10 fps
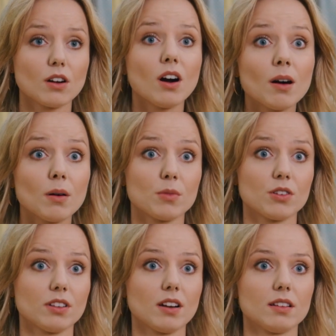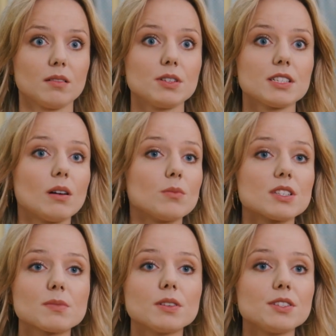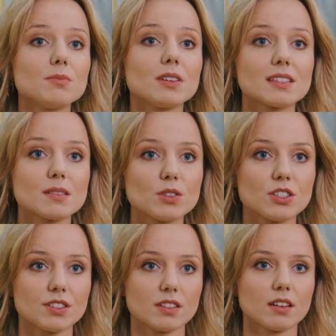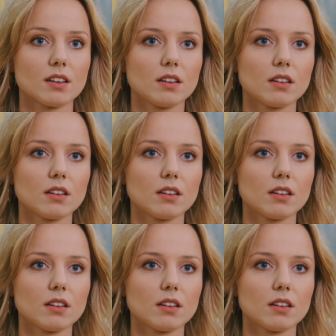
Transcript: Kochałam Konrada. Myślałam, że spędzimy razem życie.